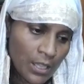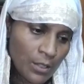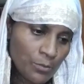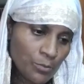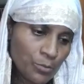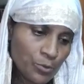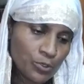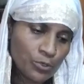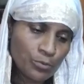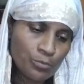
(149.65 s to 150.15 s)

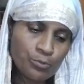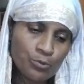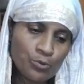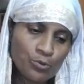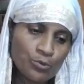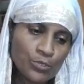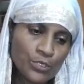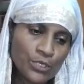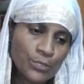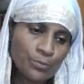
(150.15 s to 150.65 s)
পুরো
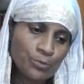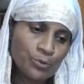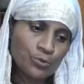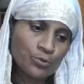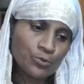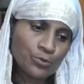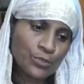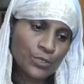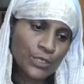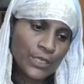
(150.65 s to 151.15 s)
পুকুরে
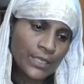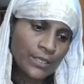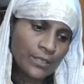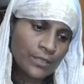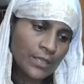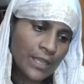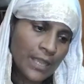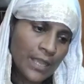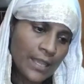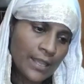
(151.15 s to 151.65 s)
পুকুরে
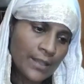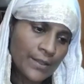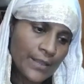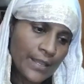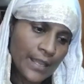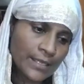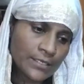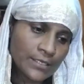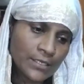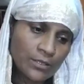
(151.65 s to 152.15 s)

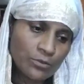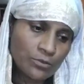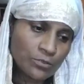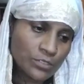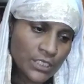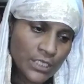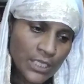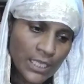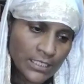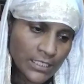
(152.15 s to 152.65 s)
একটা গোটে
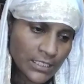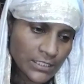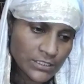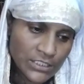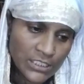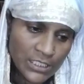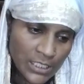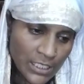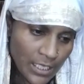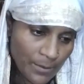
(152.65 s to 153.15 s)
একটা
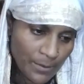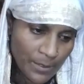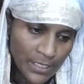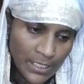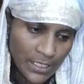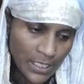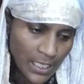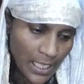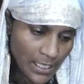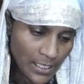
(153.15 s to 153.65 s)
ছেলে আমাকে
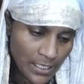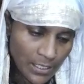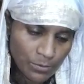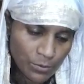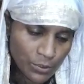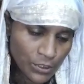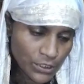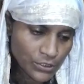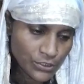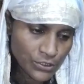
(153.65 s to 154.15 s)
কালকে
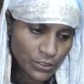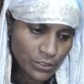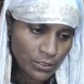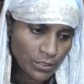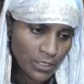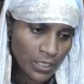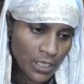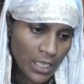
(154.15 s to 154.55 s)
বলেছিল